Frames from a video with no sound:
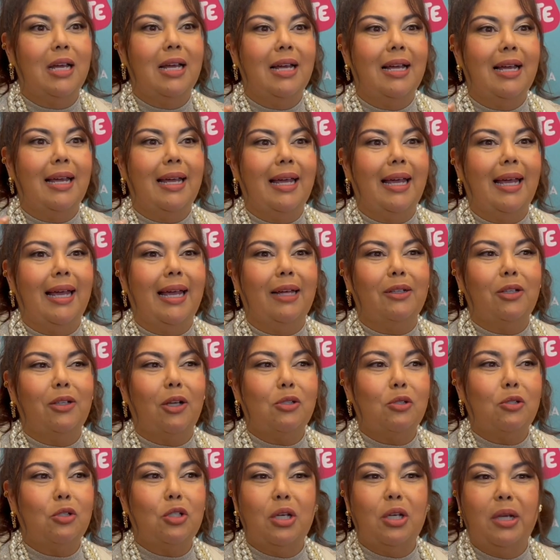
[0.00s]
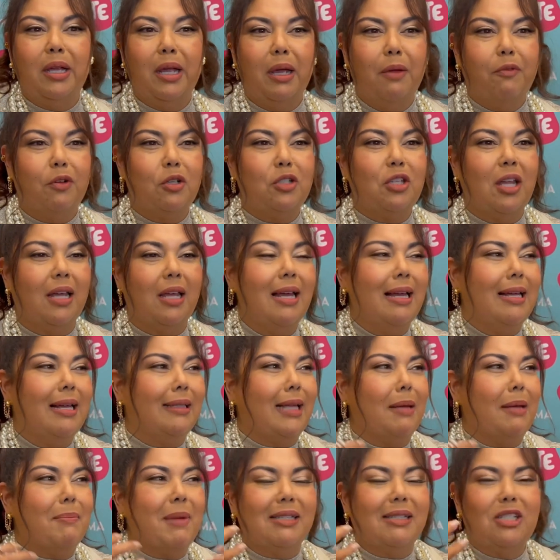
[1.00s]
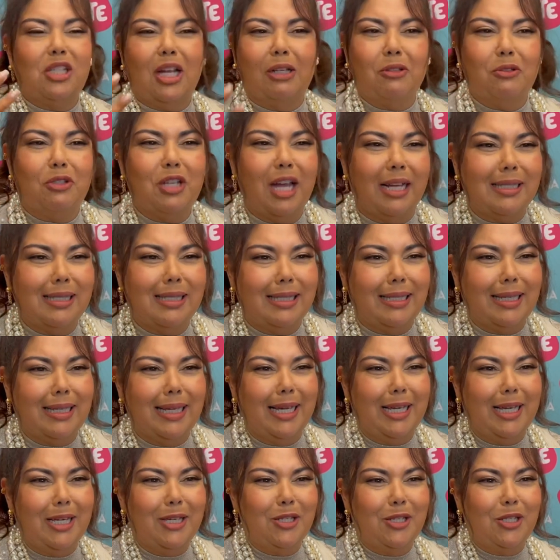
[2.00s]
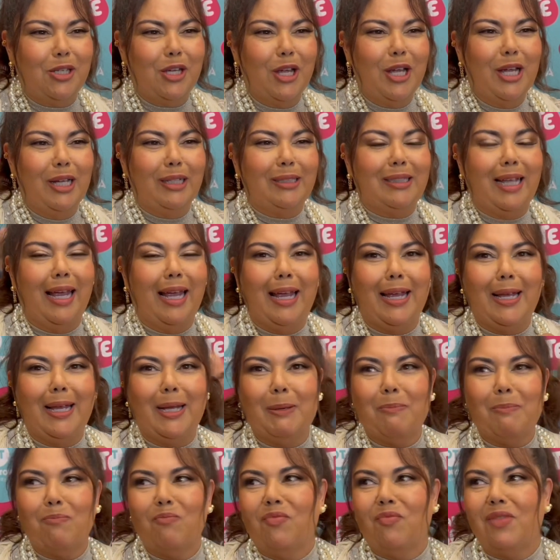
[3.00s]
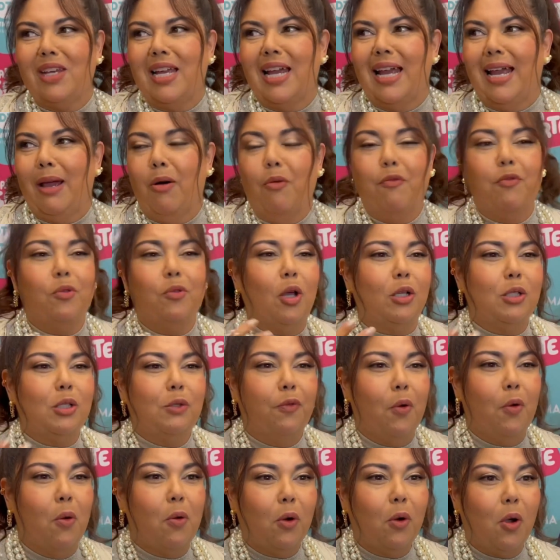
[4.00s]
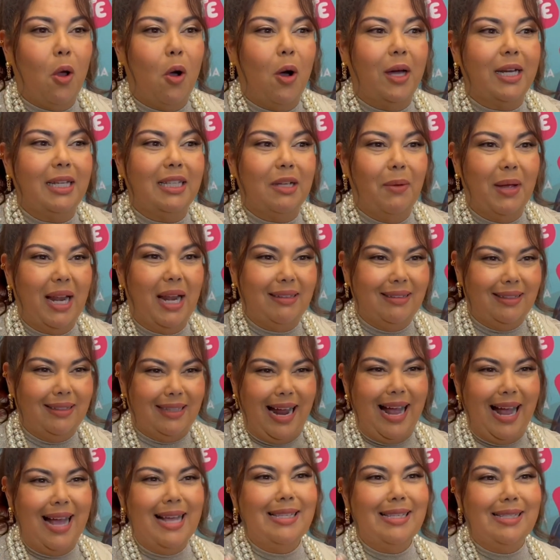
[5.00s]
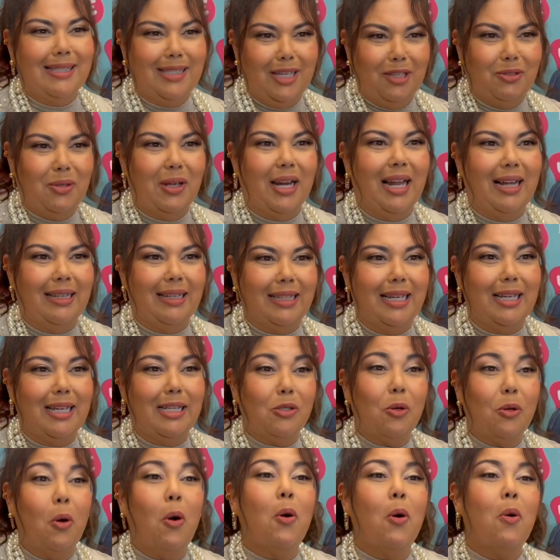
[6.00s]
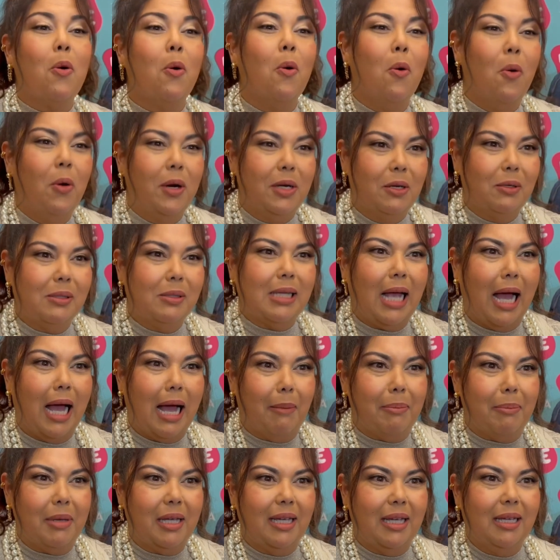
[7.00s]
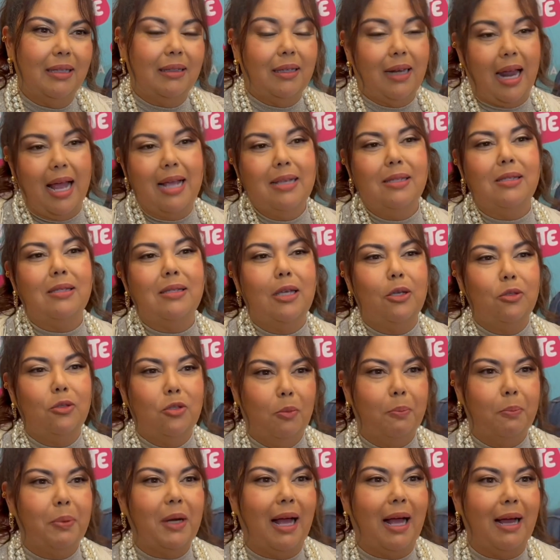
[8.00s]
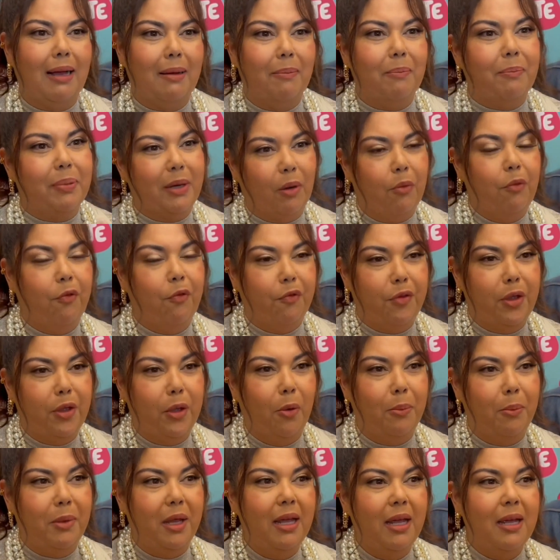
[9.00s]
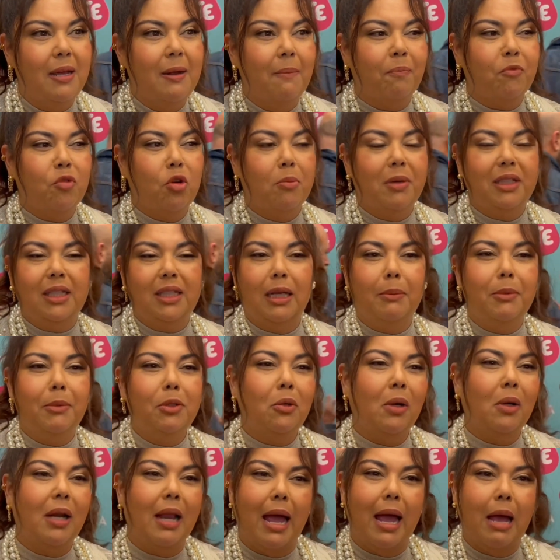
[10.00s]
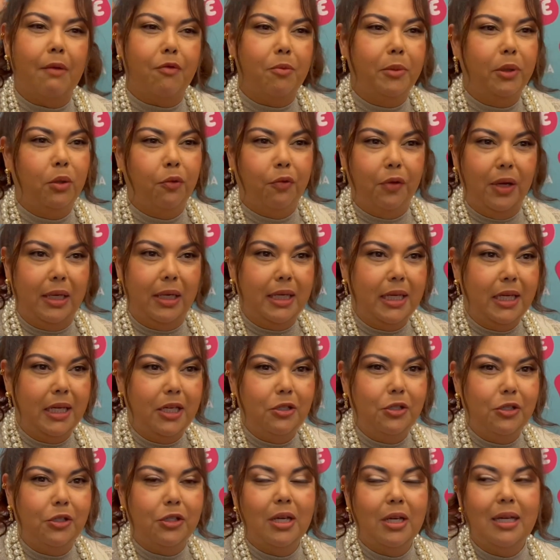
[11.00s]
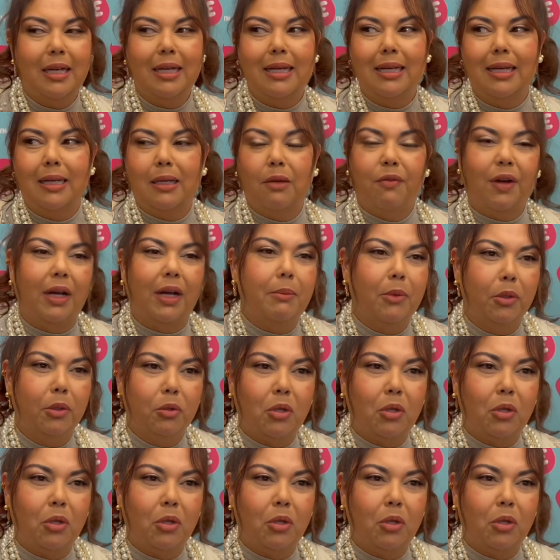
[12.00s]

é, nossos livros. Tem, tem, Machado de Assis, tem é, o nosso folclore. Então, ela traz isso, ela tem esse orgulho, sabe? E traz isso para o filme de uma maneira muito leve, muito feliz e que vale muito a